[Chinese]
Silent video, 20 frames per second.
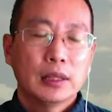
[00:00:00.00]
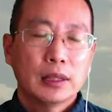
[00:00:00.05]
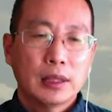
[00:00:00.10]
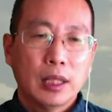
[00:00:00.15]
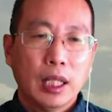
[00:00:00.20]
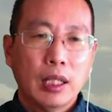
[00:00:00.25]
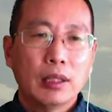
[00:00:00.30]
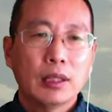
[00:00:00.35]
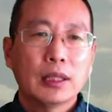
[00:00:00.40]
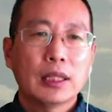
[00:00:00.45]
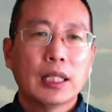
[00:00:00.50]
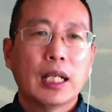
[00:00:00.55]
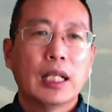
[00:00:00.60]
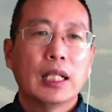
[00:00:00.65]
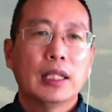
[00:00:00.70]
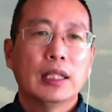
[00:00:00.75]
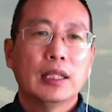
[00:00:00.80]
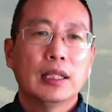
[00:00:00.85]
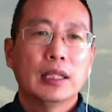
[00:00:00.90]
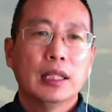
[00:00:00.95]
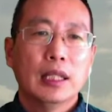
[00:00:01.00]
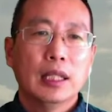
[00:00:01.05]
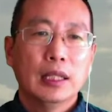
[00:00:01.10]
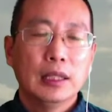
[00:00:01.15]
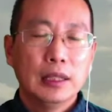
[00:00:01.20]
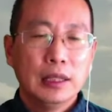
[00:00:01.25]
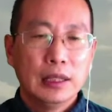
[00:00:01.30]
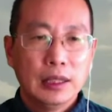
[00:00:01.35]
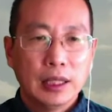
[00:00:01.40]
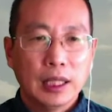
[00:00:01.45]
当然
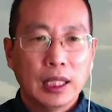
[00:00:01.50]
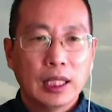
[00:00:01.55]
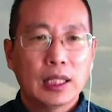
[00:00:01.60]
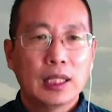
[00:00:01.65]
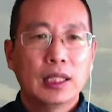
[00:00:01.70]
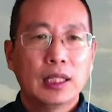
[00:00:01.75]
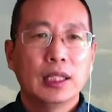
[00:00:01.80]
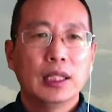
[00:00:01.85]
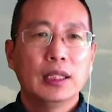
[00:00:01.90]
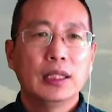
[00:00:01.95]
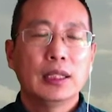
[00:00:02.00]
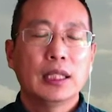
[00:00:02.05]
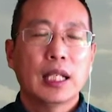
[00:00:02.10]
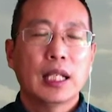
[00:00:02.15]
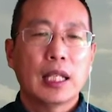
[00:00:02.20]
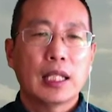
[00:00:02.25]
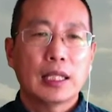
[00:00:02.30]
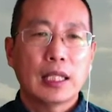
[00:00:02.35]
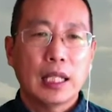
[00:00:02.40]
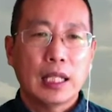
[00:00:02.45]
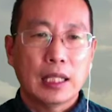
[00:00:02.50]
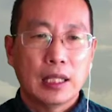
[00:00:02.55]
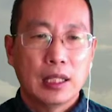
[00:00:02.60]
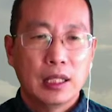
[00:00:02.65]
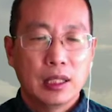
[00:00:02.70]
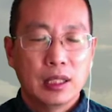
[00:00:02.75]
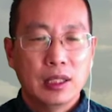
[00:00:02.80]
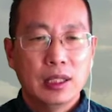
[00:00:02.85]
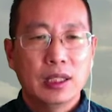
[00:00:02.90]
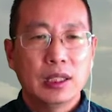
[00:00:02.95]
也可以呢，在
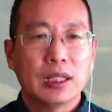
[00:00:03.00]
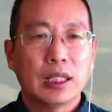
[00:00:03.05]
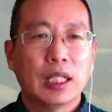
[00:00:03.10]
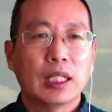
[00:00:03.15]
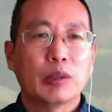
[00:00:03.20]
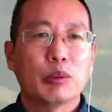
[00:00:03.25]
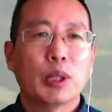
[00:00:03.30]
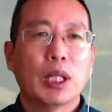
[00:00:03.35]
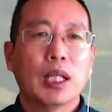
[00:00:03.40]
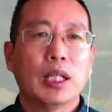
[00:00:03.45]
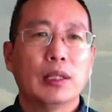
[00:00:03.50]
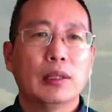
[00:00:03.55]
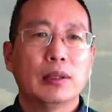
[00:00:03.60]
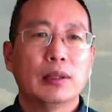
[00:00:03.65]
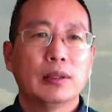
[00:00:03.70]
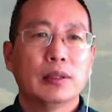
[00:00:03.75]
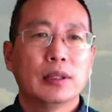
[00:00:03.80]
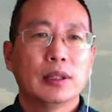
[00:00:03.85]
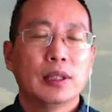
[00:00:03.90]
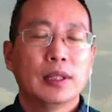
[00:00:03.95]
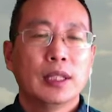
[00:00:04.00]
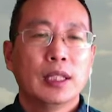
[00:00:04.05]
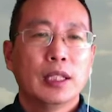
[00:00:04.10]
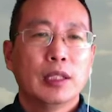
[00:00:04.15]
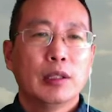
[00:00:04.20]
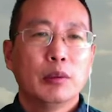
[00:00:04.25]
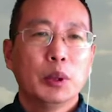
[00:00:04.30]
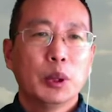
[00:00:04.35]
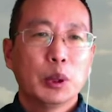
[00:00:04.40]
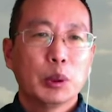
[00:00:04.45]
自己家里挖。
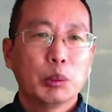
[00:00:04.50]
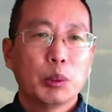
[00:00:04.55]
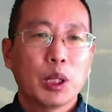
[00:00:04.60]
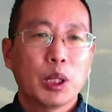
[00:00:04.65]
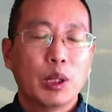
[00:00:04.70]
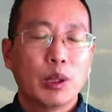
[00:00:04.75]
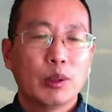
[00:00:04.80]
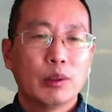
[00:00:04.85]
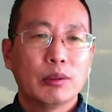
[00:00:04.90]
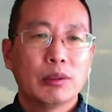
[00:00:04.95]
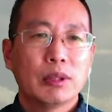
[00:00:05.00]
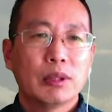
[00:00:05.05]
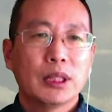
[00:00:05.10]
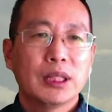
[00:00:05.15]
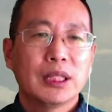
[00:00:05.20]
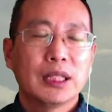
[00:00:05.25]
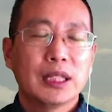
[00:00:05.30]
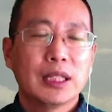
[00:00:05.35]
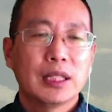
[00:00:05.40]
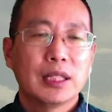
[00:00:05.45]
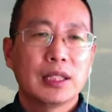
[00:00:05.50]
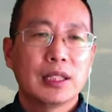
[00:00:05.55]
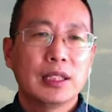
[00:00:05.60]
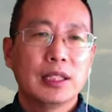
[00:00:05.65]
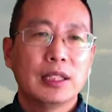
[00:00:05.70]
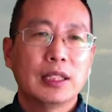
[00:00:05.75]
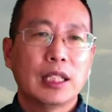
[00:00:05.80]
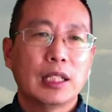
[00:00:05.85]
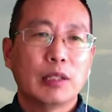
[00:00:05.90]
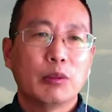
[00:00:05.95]
为什么考虑是在自
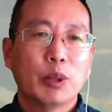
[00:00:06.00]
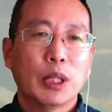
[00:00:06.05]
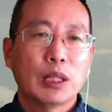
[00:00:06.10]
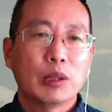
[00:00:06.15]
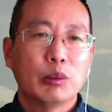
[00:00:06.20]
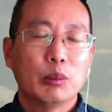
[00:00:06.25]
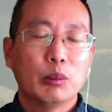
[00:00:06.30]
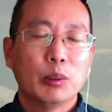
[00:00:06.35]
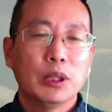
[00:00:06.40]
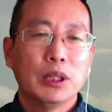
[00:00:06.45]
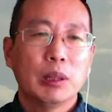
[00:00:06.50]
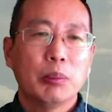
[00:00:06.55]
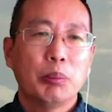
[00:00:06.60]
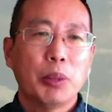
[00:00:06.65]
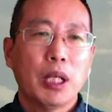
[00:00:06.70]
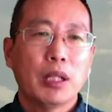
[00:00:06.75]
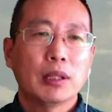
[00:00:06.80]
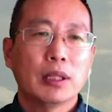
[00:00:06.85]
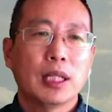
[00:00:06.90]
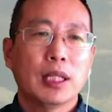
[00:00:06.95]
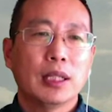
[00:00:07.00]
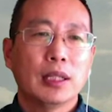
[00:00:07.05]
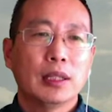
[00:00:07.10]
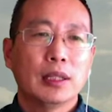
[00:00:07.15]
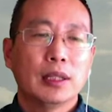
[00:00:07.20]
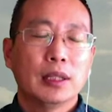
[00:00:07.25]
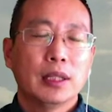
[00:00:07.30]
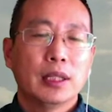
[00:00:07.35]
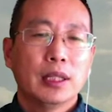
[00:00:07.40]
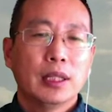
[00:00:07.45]
己家里挖的？我们也帮呢。
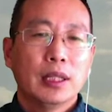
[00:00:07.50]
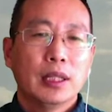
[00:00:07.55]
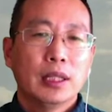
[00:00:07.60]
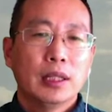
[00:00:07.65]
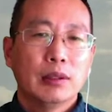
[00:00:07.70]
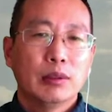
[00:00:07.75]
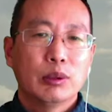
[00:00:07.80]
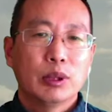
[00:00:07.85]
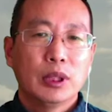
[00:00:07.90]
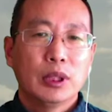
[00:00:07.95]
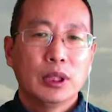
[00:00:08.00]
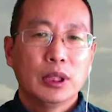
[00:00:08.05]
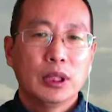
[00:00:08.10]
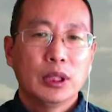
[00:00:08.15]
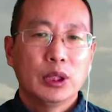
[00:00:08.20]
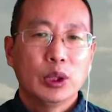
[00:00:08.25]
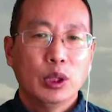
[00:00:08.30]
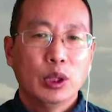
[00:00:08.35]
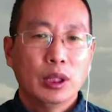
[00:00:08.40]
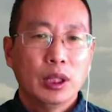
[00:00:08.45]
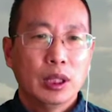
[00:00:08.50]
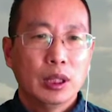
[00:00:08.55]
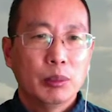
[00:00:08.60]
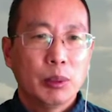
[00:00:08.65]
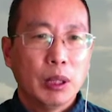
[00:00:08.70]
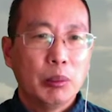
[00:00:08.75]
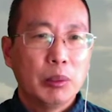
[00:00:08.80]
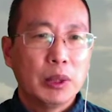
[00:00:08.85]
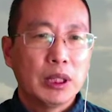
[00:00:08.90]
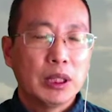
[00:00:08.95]
说你交上一
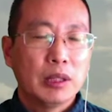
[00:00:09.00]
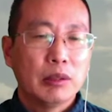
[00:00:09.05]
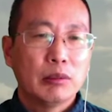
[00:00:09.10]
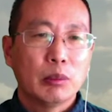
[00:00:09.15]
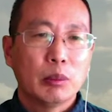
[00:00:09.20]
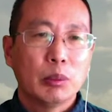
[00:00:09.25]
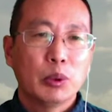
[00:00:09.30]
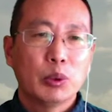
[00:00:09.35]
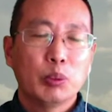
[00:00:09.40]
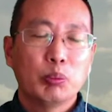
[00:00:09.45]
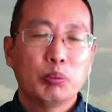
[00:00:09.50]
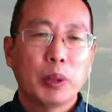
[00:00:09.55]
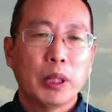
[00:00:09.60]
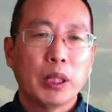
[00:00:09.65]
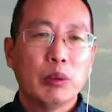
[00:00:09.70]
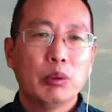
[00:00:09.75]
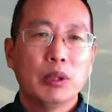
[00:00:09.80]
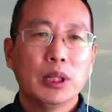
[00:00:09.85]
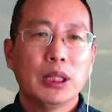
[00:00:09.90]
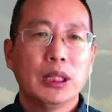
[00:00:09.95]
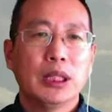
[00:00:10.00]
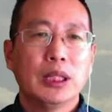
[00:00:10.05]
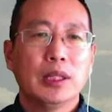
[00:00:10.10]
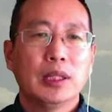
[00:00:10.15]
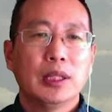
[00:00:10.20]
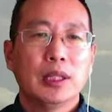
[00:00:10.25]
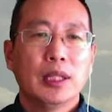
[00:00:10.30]
百美金，我们就培训你。